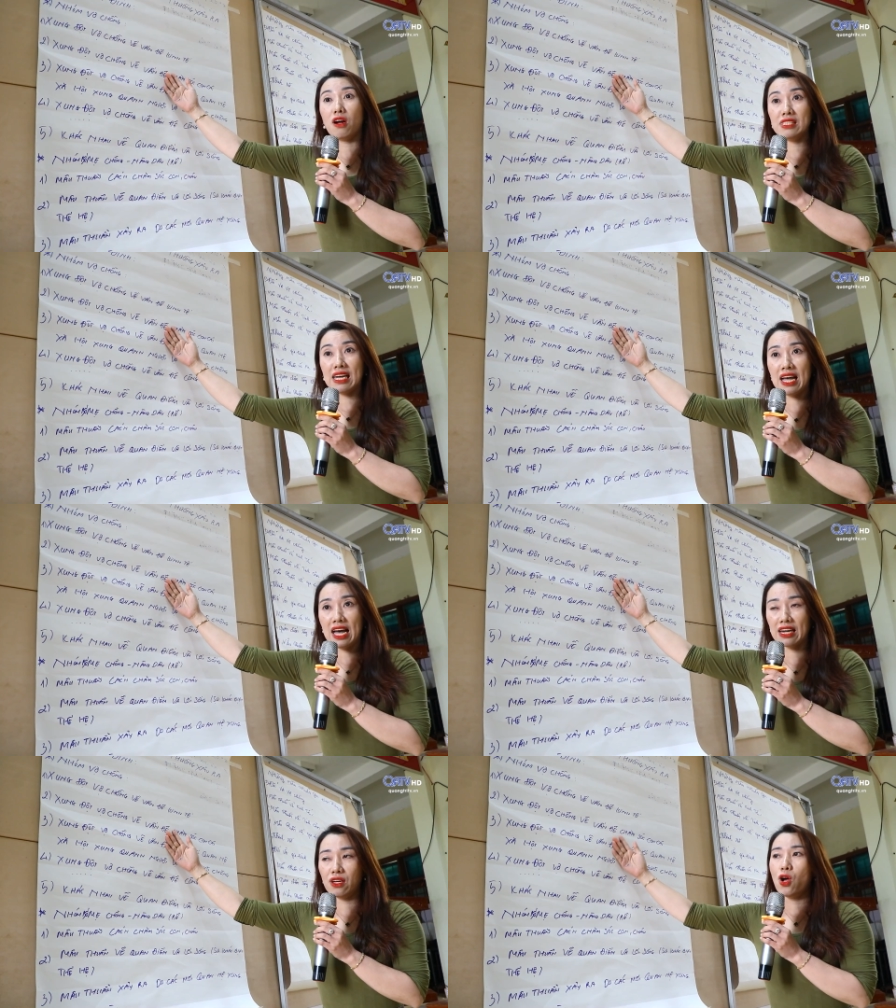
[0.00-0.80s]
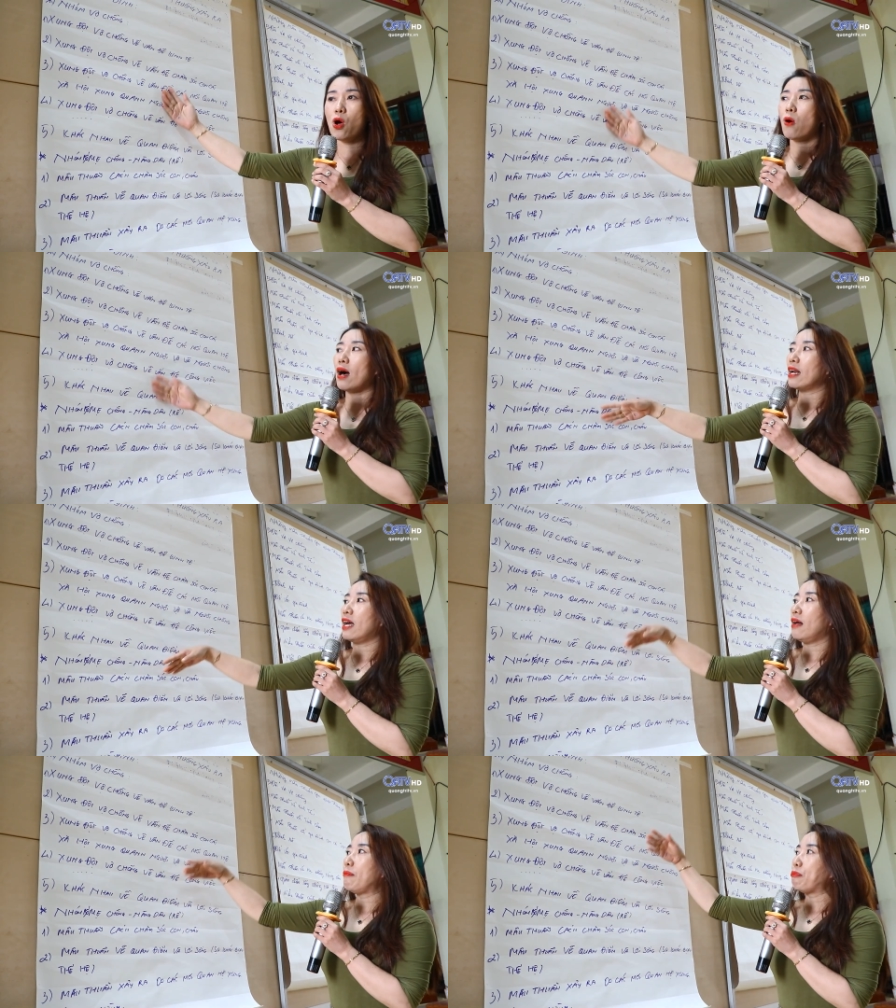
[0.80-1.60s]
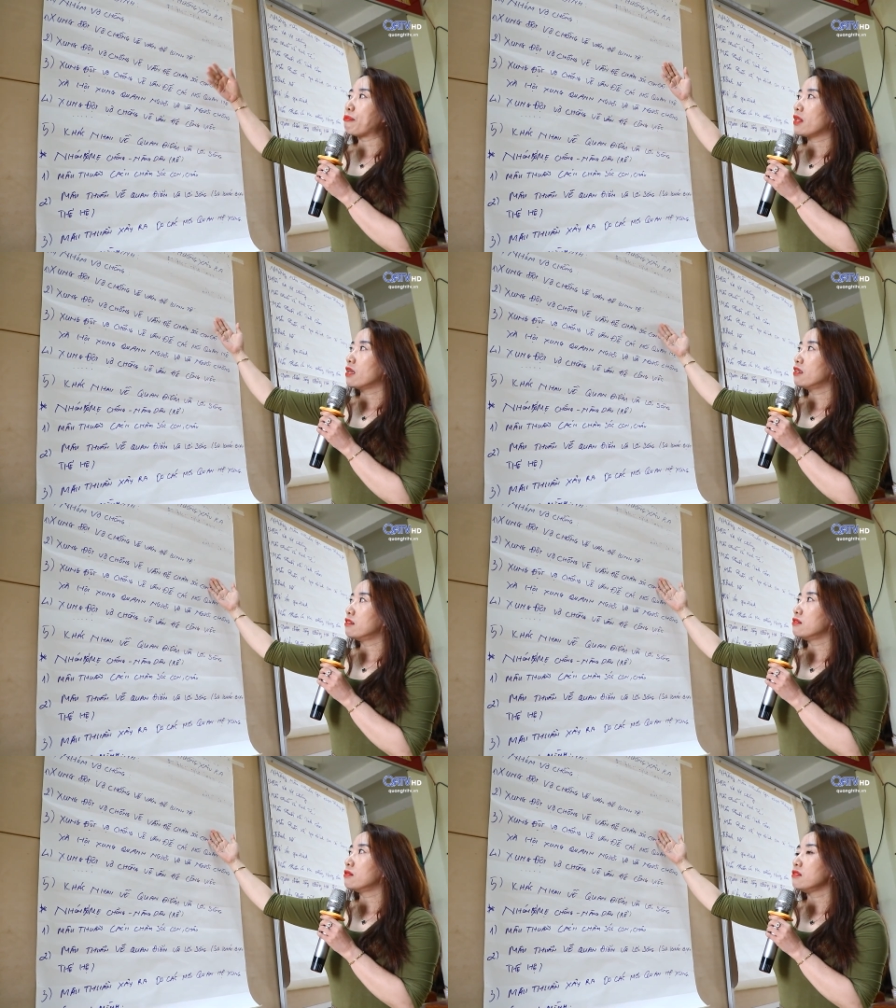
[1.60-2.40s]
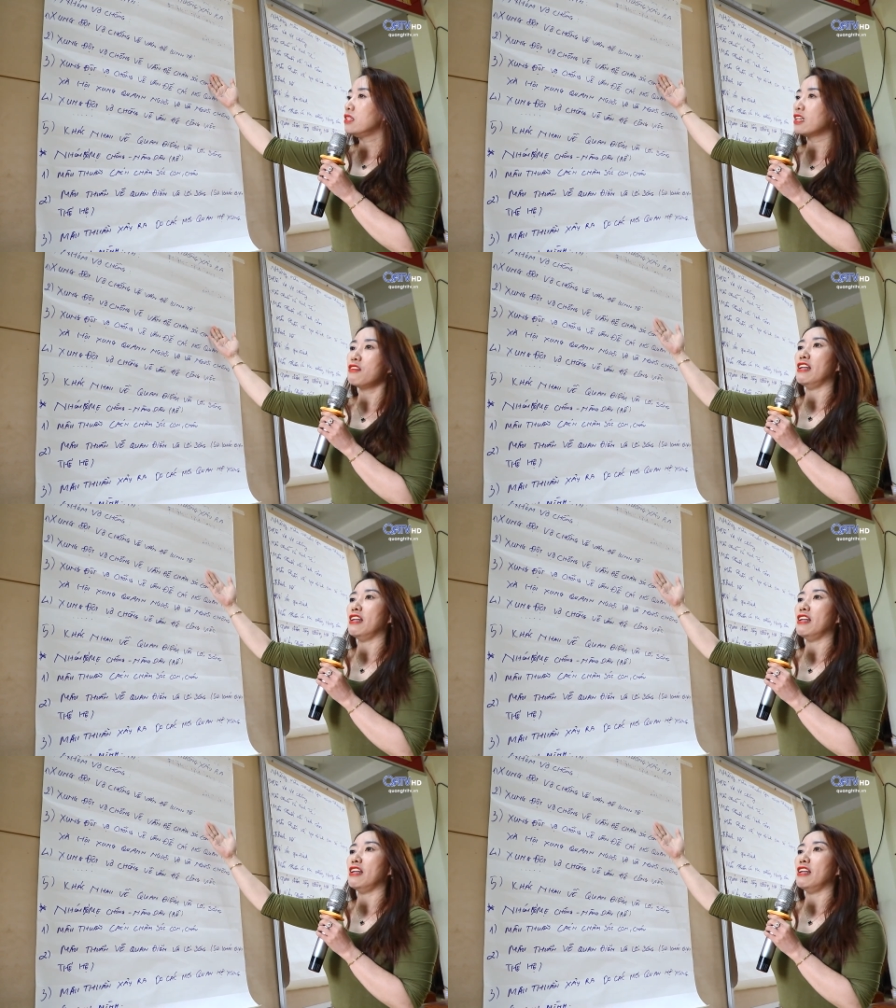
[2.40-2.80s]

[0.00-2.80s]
nâng cao nhận thức, thay đổi hành vi cũng đã